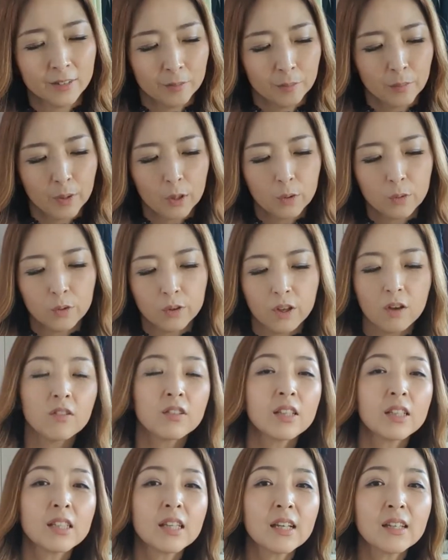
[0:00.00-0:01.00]
미국
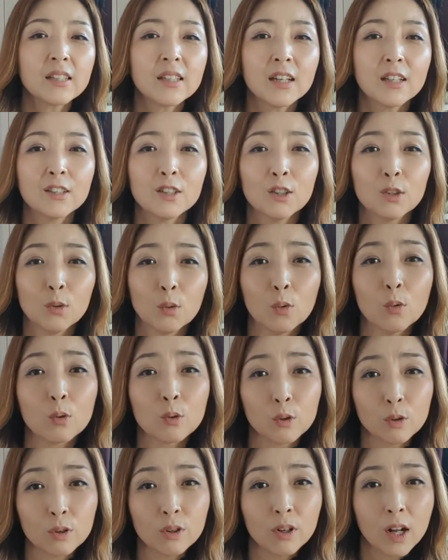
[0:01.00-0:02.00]
현지 생산을 또
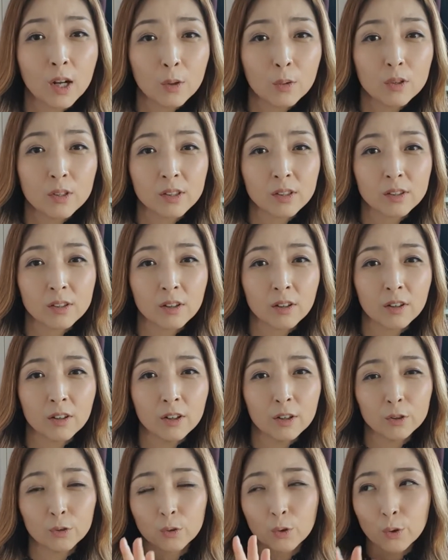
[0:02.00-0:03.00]
고수를 하고
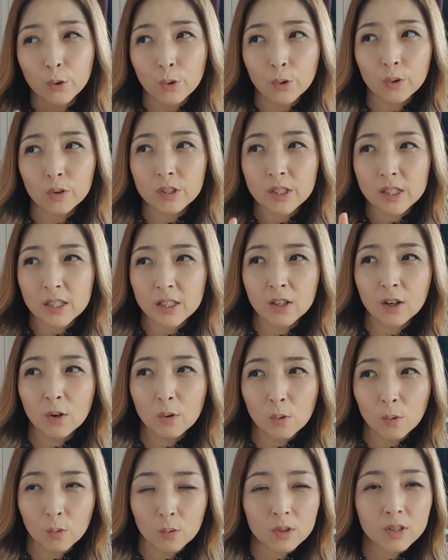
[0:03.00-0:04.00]
있어서요. 뉴욕
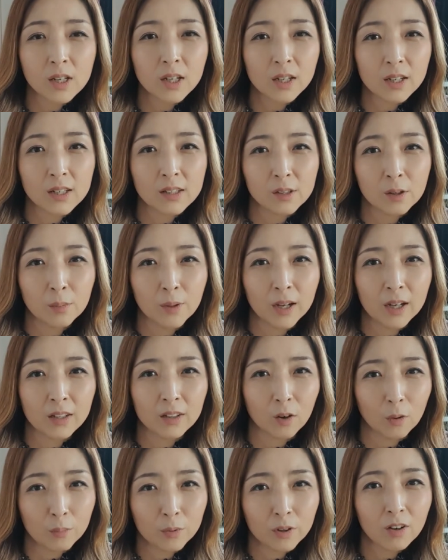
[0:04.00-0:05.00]
직영
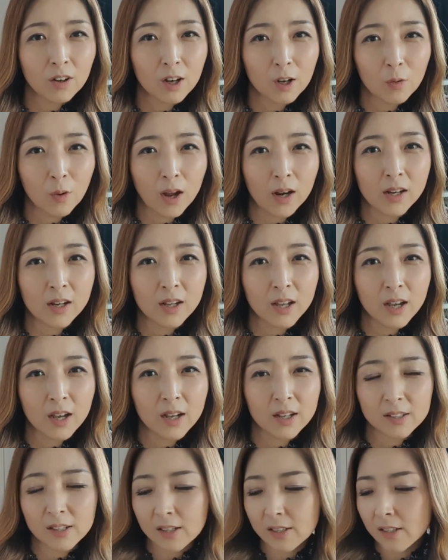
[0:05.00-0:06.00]
공장에서만 엄격한
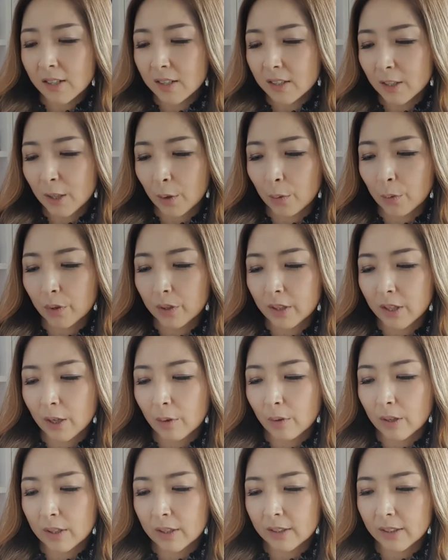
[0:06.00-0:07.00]
관리하에 생산이 되고
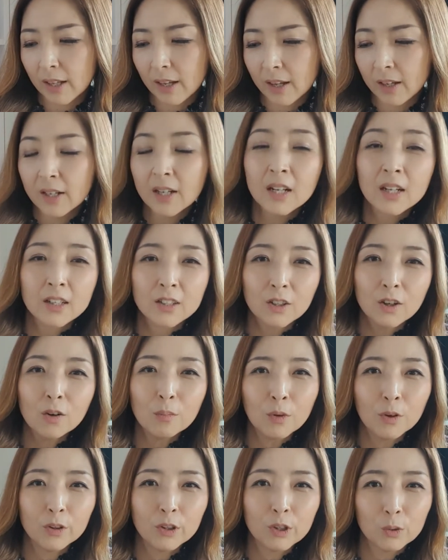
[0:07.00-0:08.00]
있다고 하는데
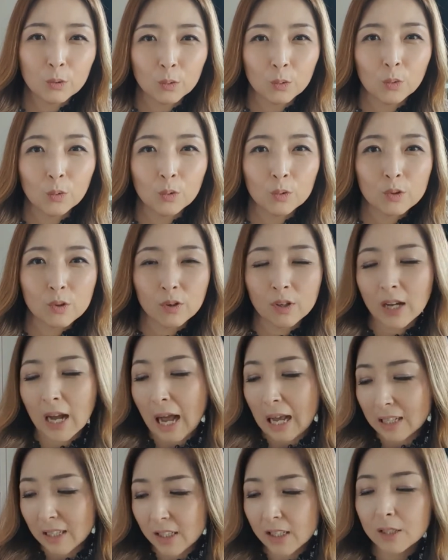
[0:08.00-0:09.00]
그런 면이 또
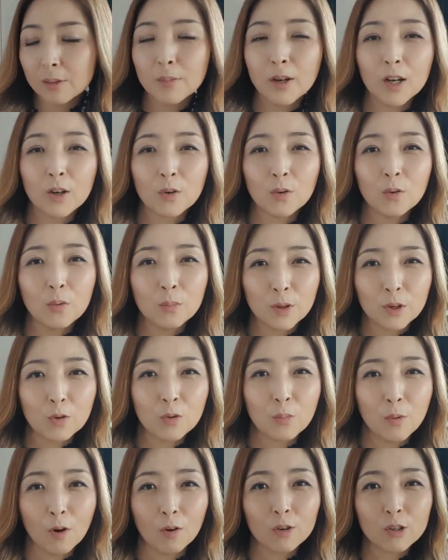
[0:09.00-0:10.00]
저희가 안심하고
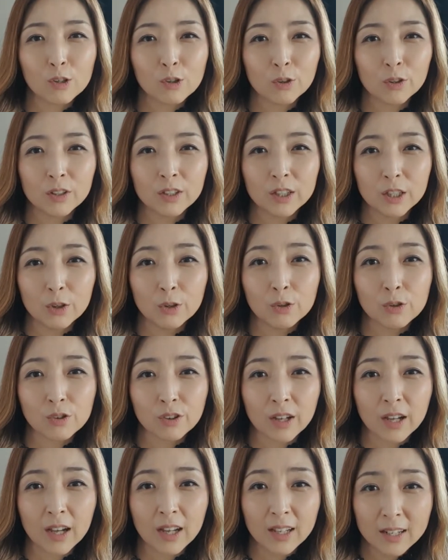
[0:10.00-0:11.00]
믿고 먹을 수 있는 이유
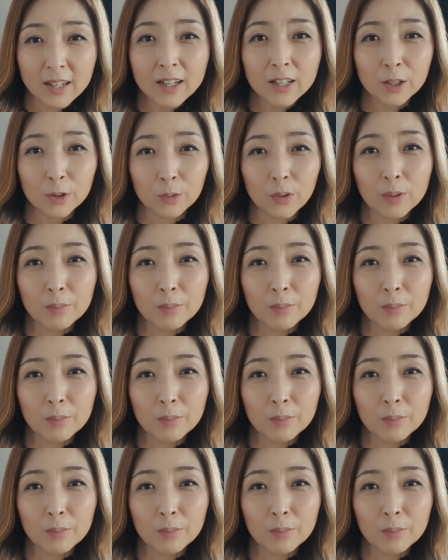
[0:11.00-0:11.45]
중에 하나이기도